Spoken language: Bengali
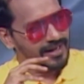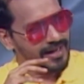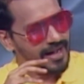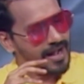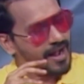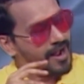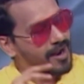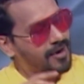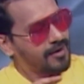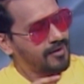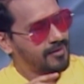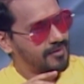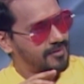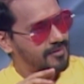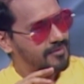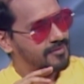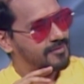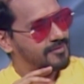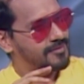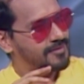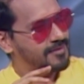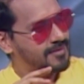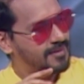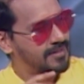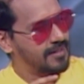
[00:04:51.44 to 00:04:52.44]
আর
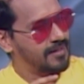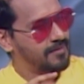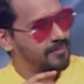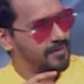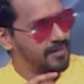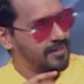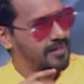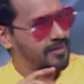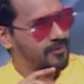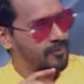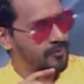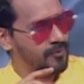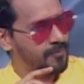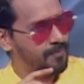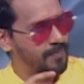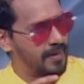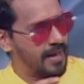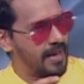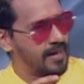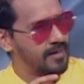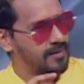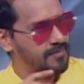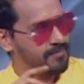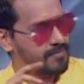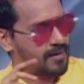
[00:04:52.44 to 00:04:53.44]
সিনেমা নিয়ে কোনো
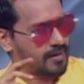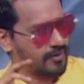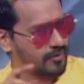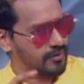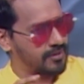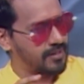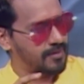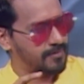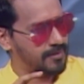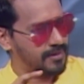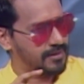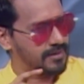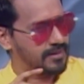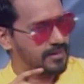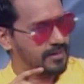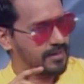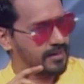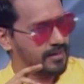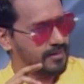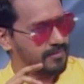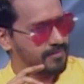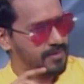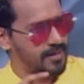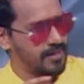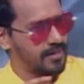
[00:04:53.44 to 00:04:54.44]
প্ল্যান বা কথাবার্তা
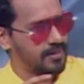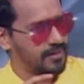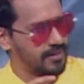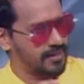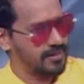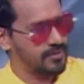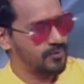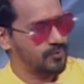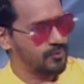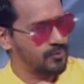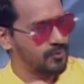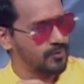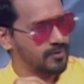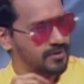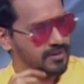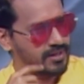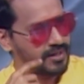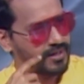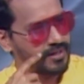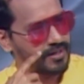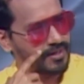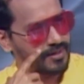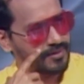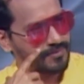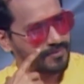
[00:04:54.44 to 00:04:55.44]
বা কিছু চলছে কিনা